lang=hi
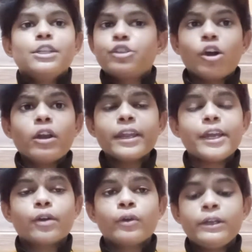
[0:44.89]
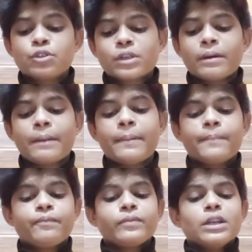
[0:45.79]
श्योर नहीं है कोई उसके बारे में
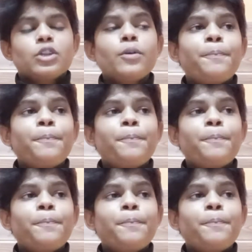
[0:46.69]
तो